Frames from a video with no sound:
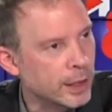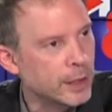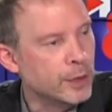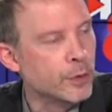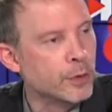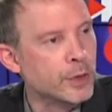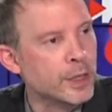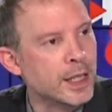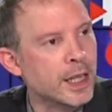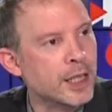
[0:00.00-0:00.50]

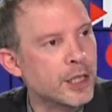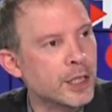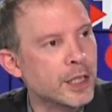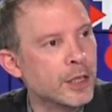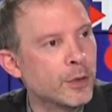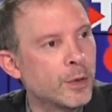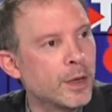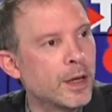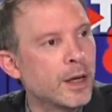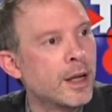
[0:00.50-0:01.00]
social
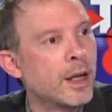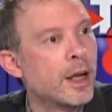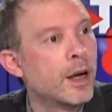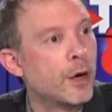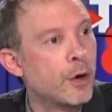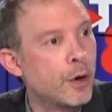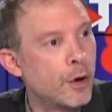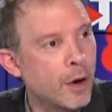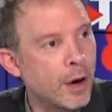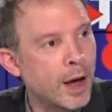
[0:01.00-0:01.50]
chinois
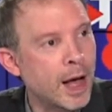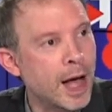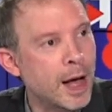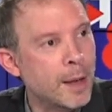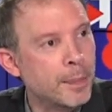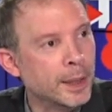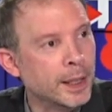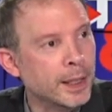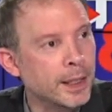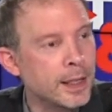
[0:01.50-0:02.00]
leur a
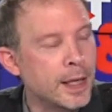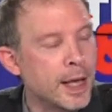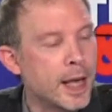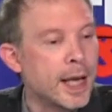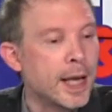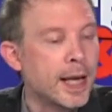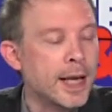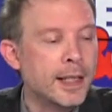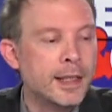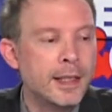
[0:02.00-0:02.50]
appris
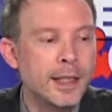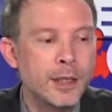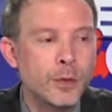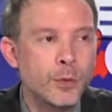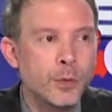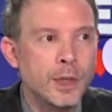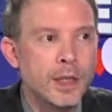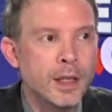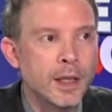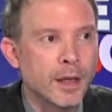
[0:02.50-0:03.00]
et
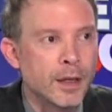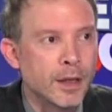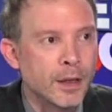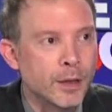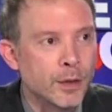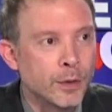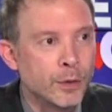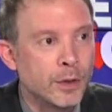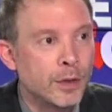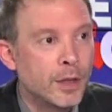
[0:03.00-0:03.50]
déduire
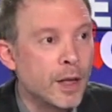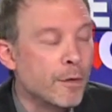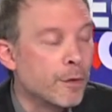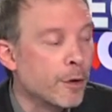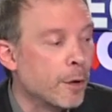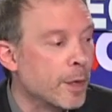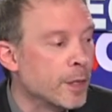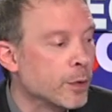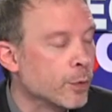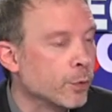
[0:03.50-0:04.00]

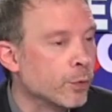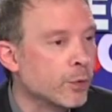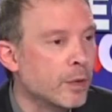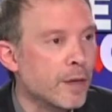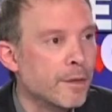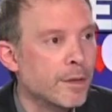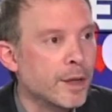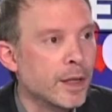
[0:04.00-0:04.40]
d'informations tout à fait